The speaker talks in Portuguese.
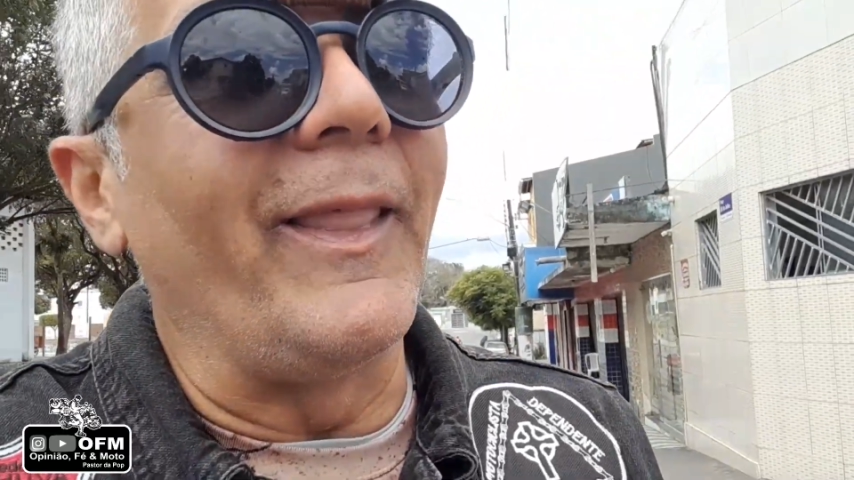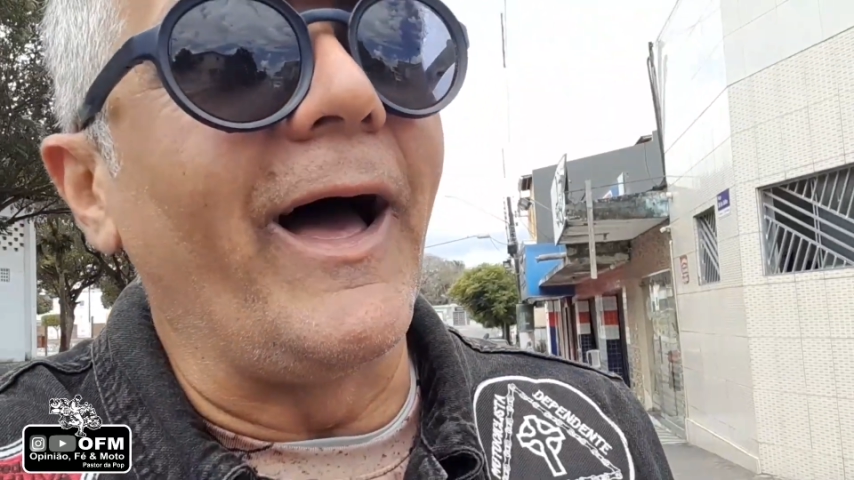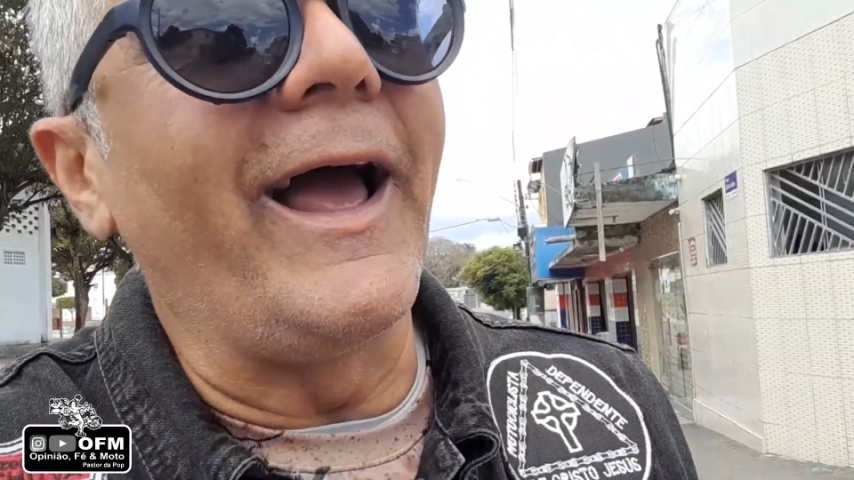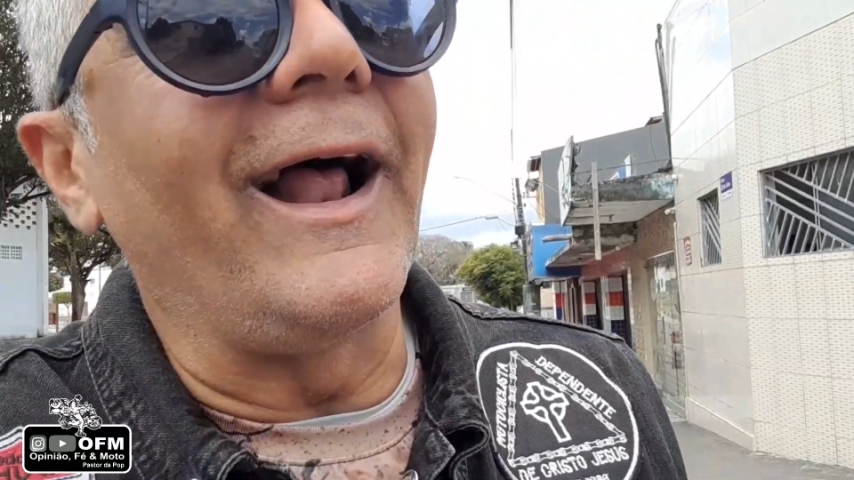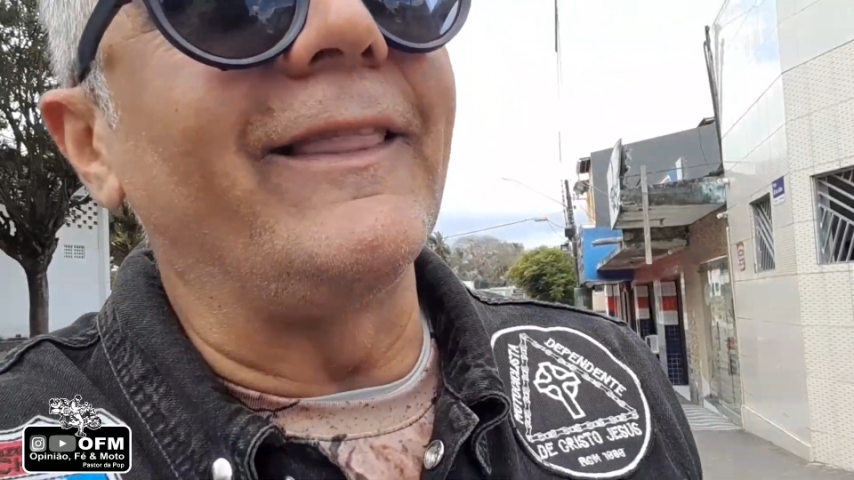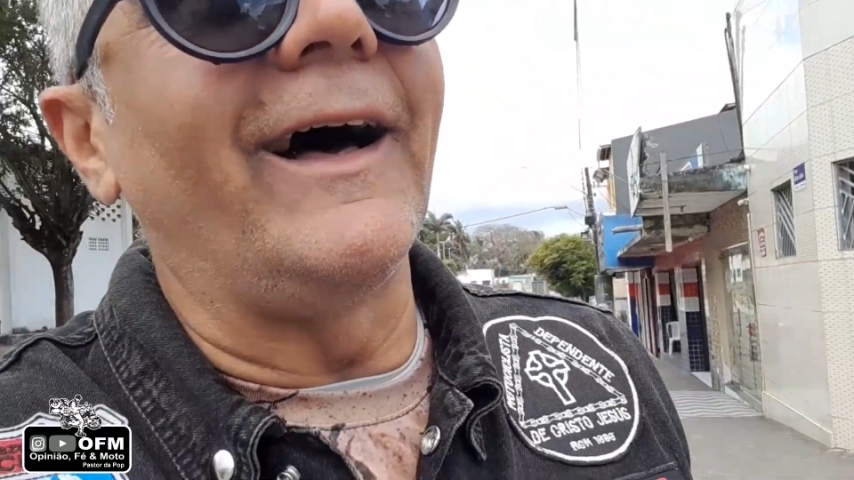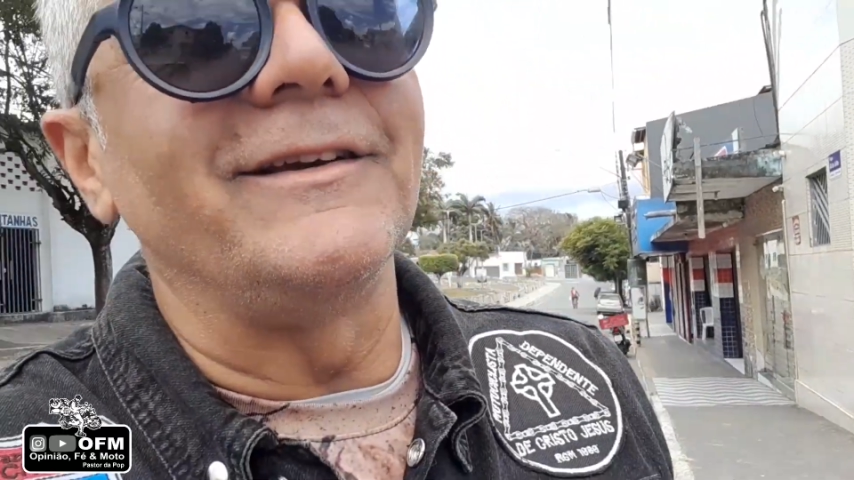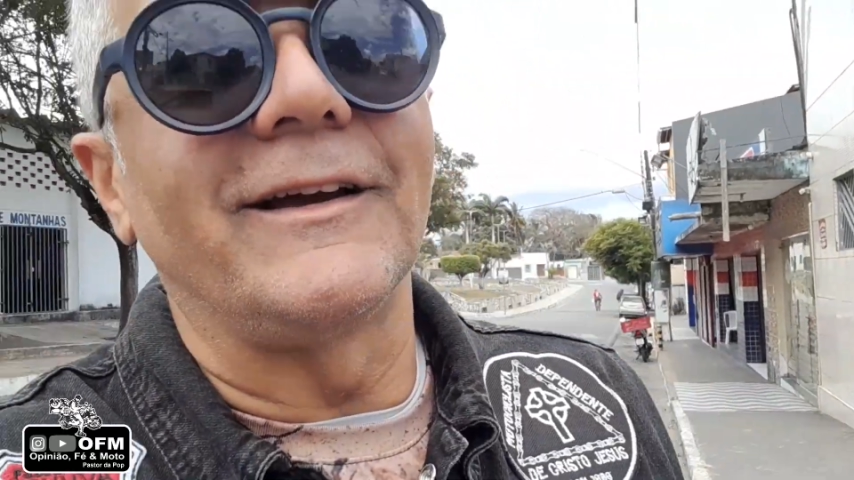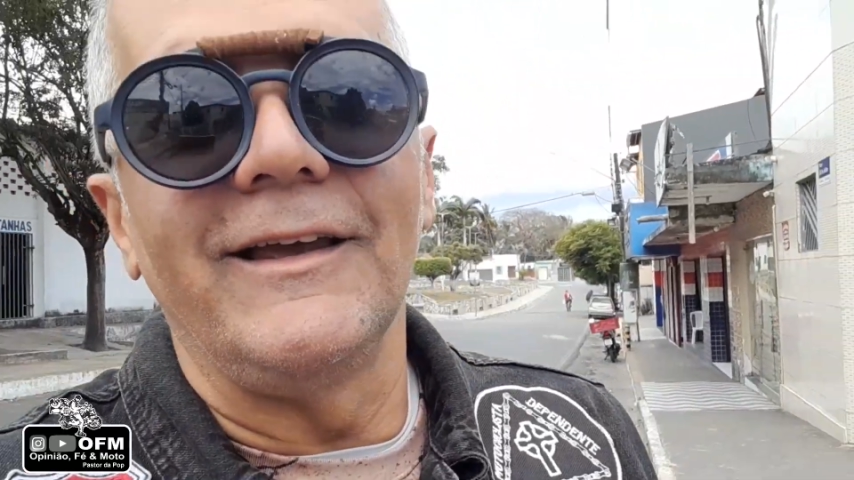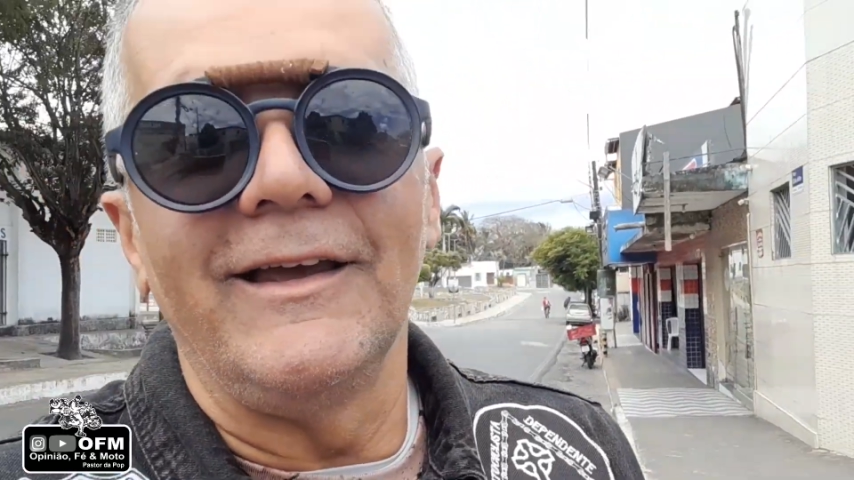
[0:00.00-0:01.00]
na
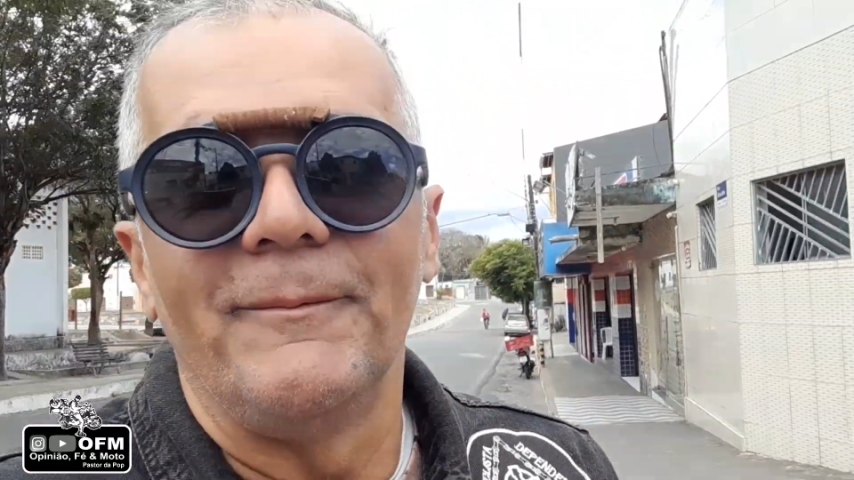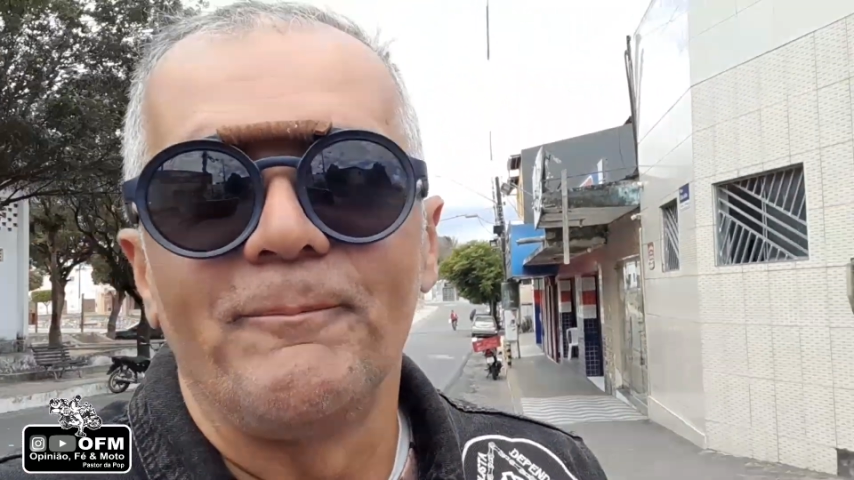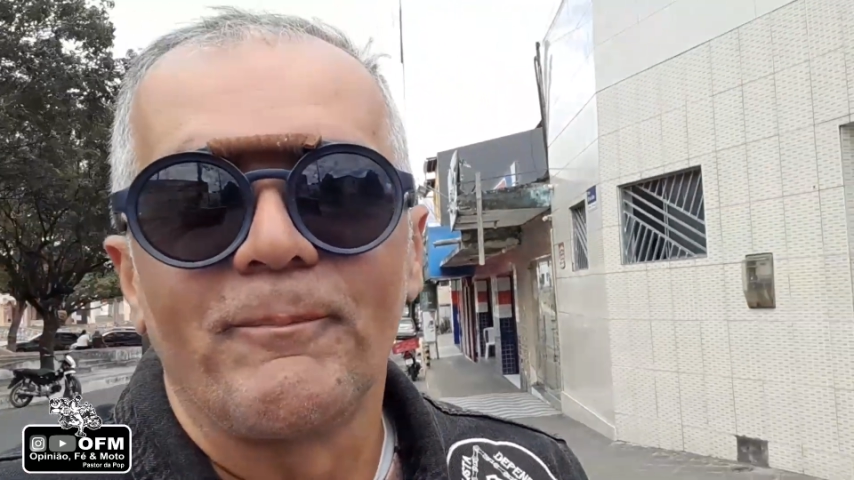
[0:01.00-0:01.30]
realidade aqui,